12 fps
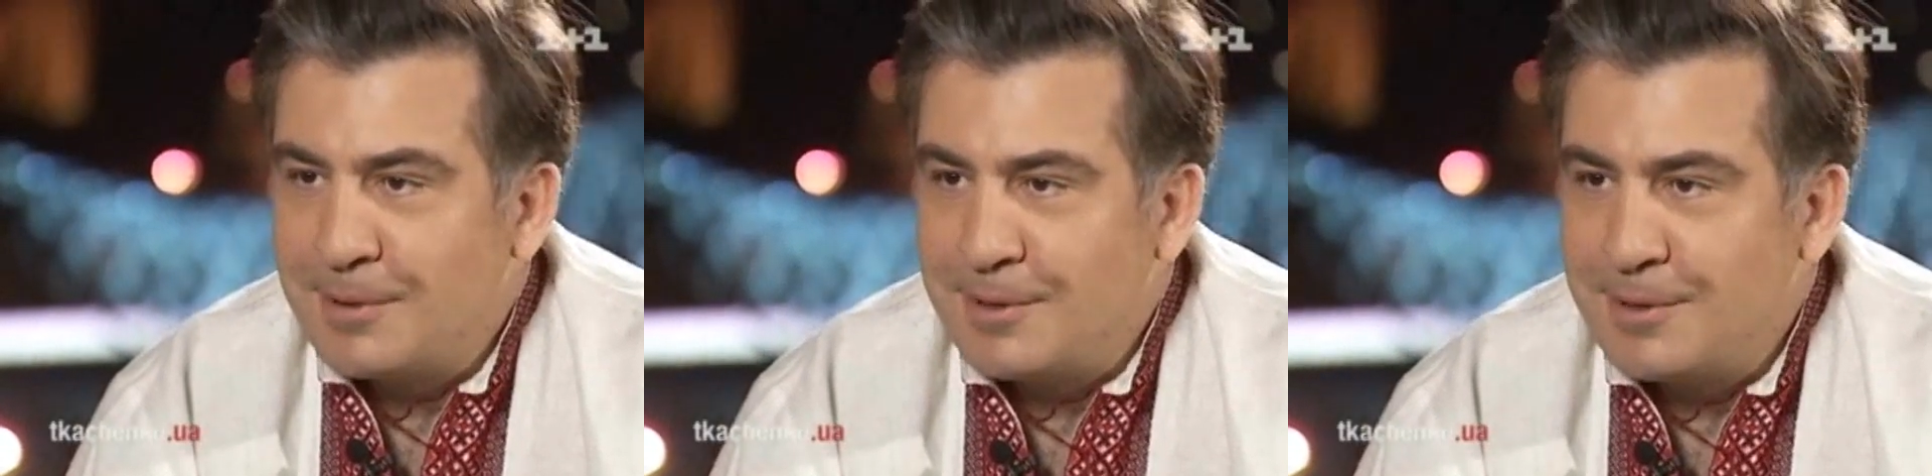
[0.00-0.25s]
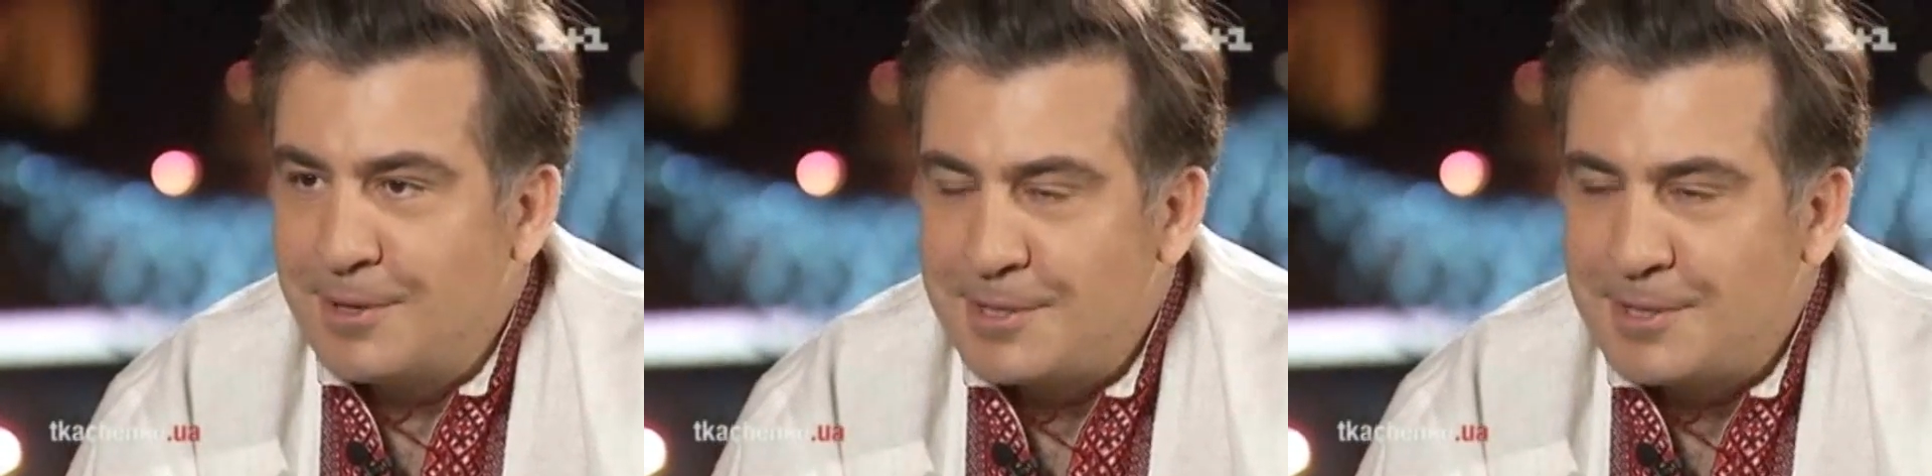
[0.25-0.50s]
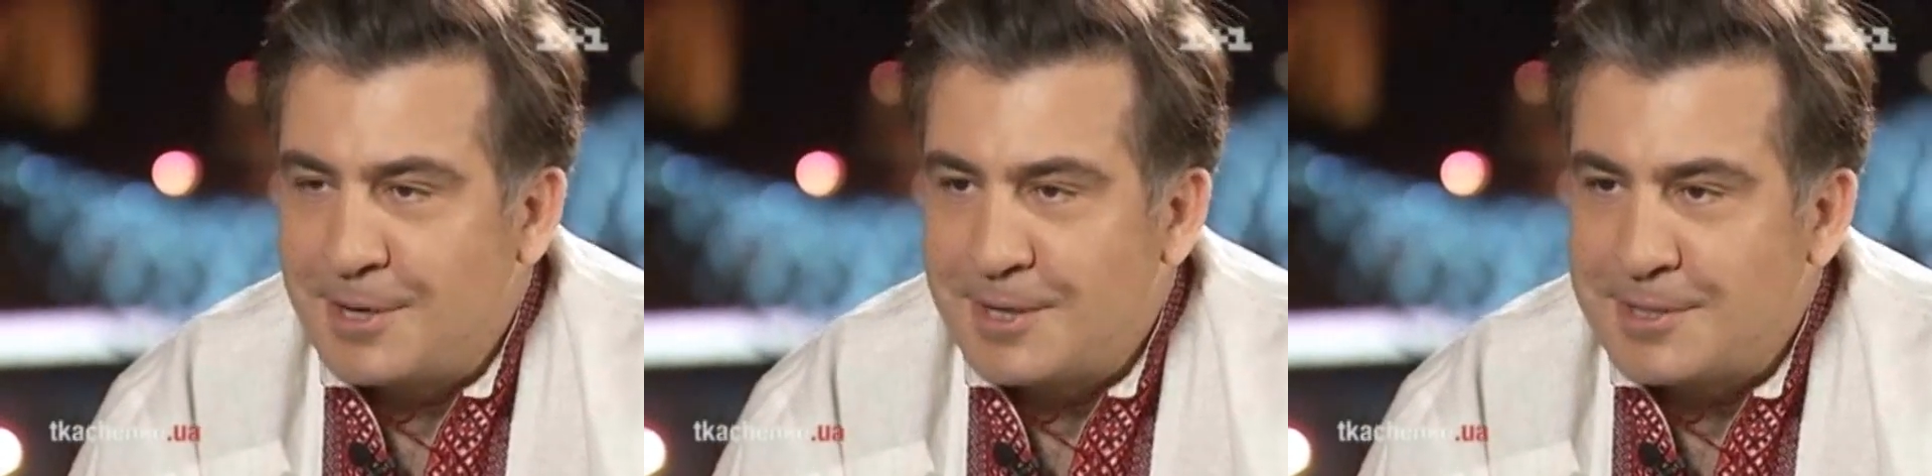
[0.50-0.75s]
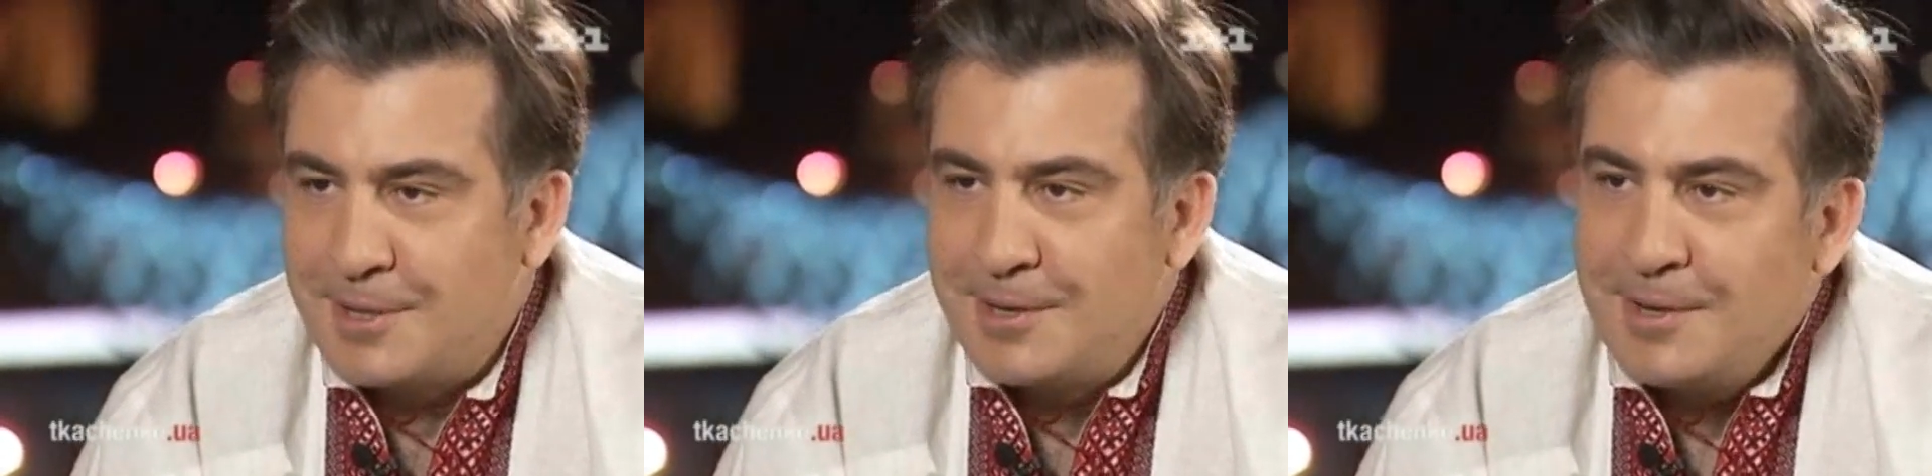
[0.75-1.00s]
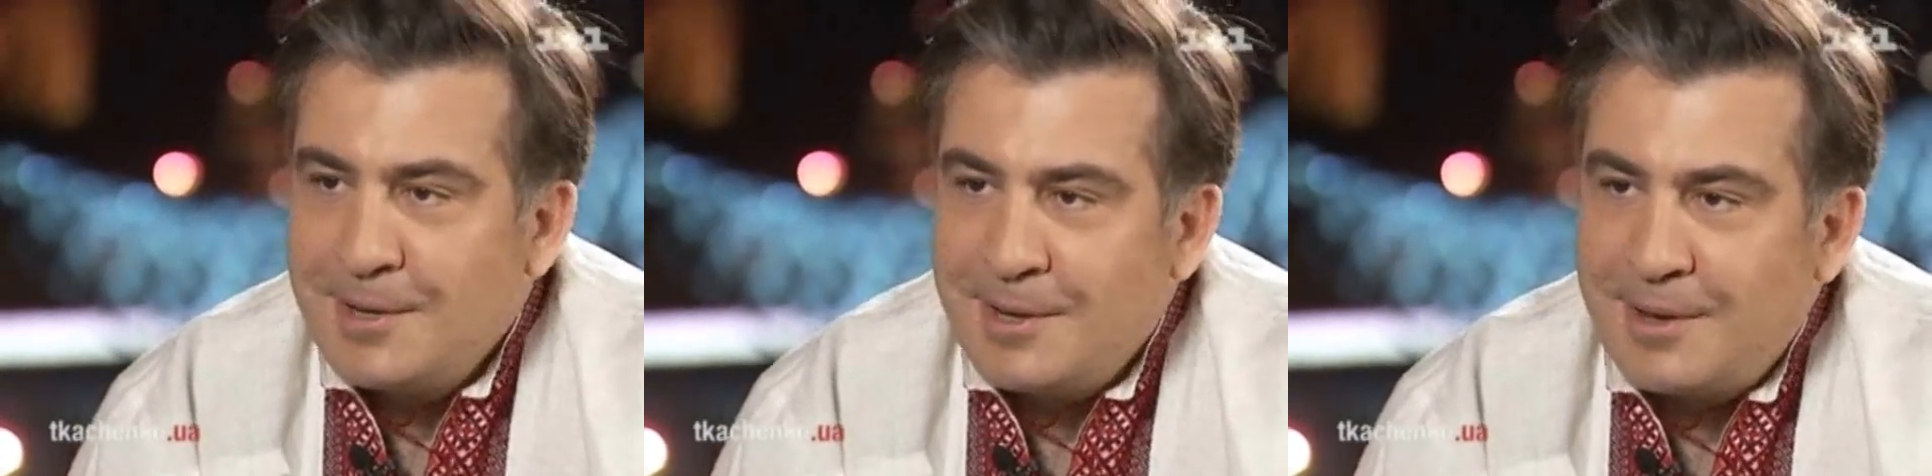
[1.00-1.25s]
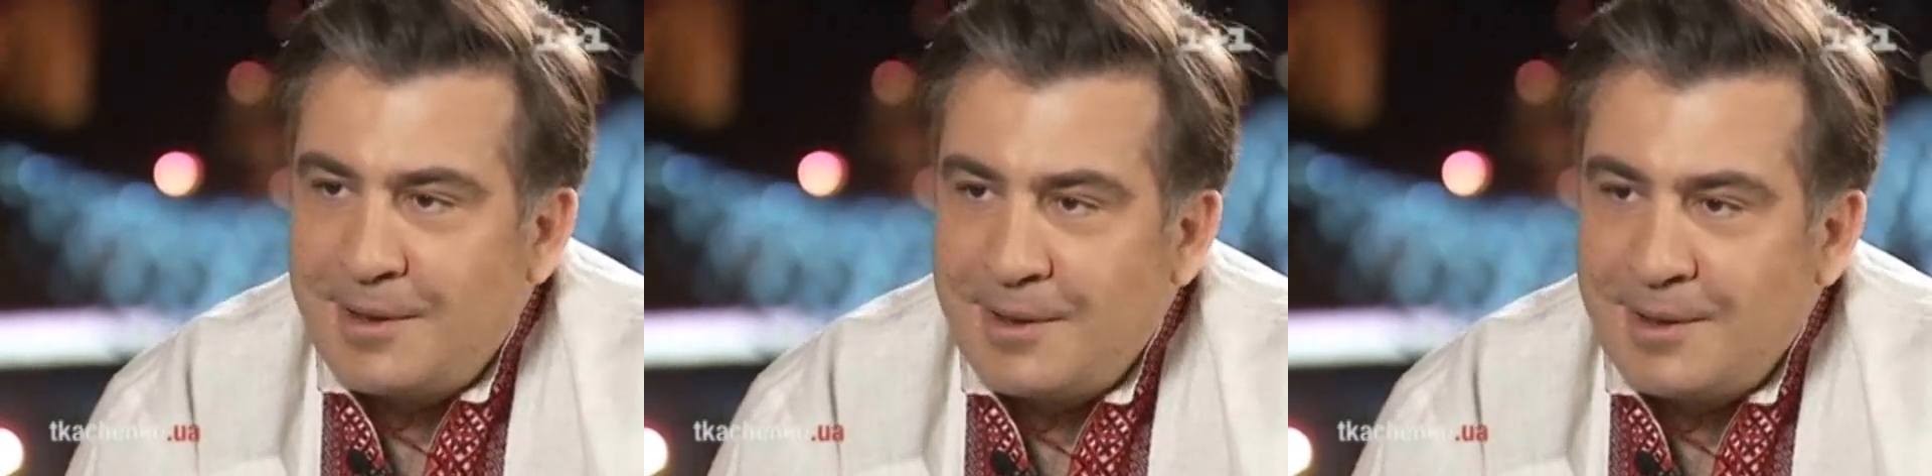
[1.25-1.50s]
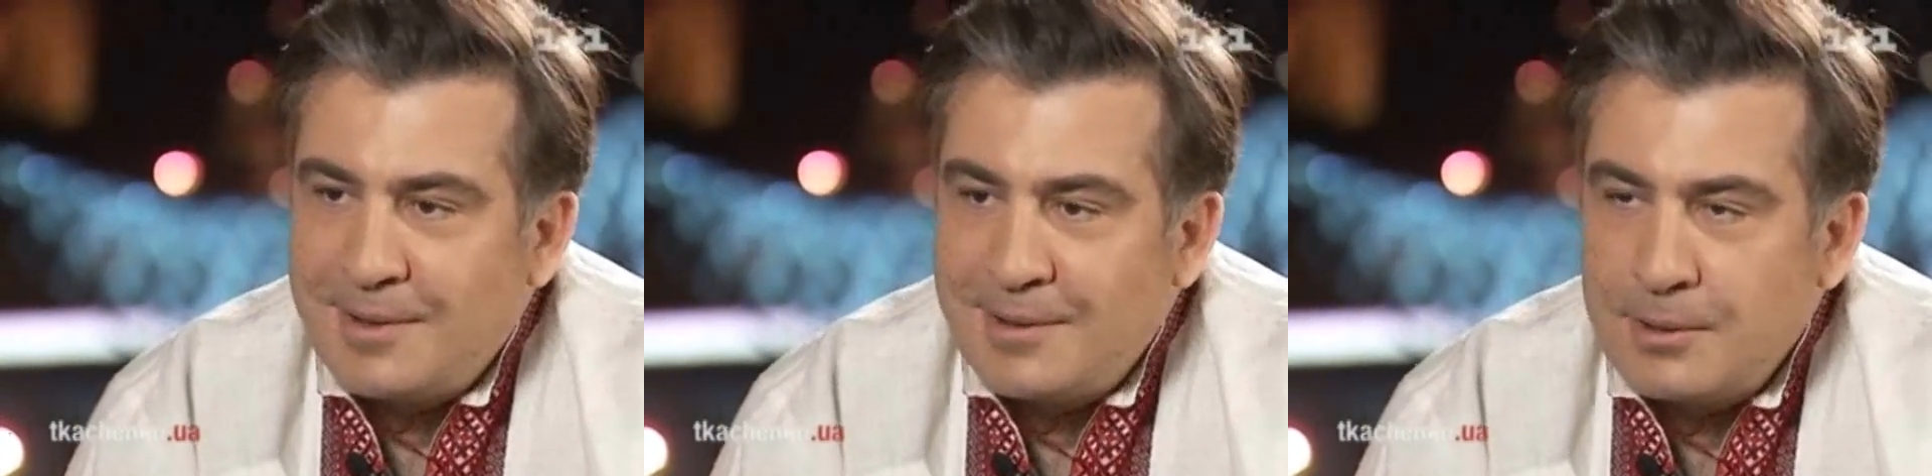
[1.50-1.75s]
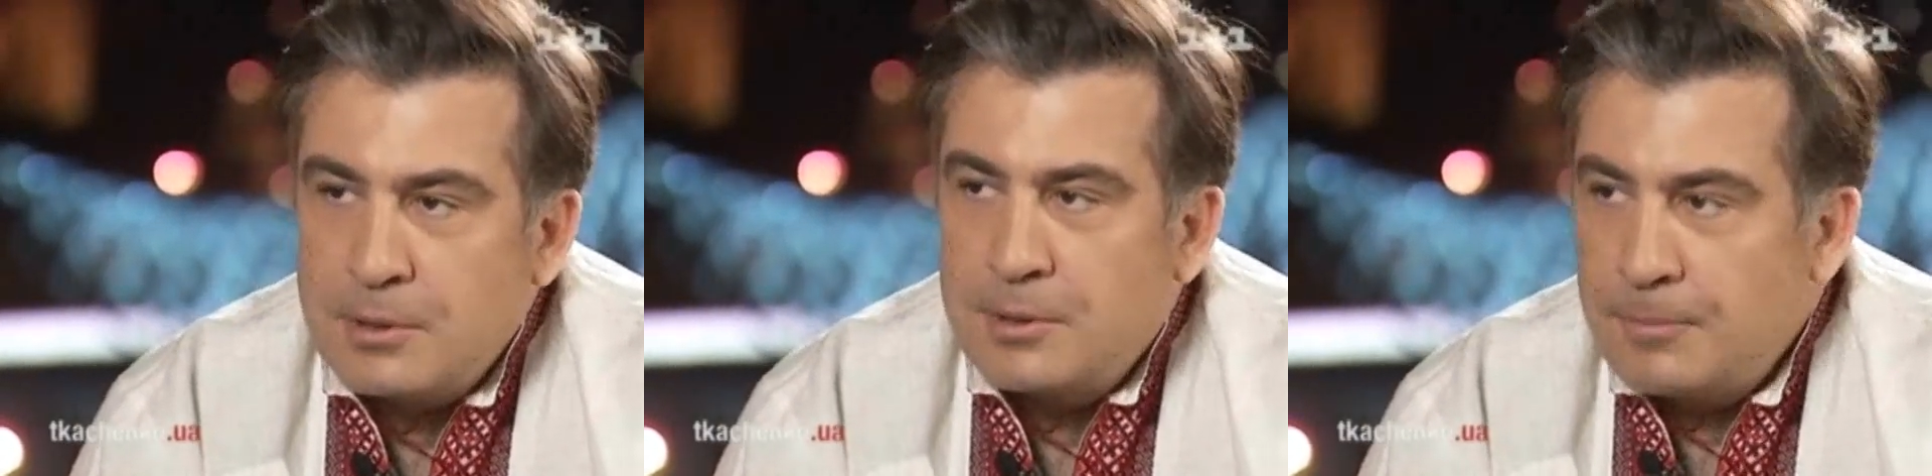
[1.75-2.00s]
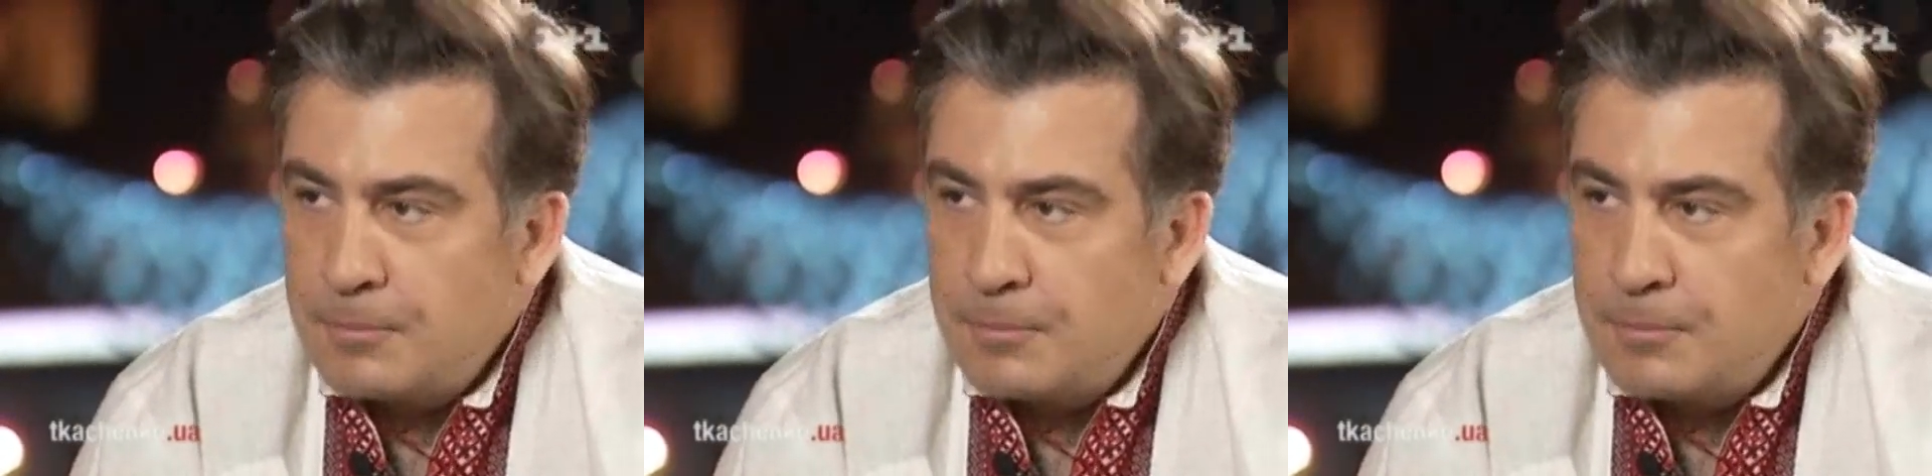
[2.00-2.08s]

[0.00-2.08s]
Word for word: неинтересна. А ради чего мы живем?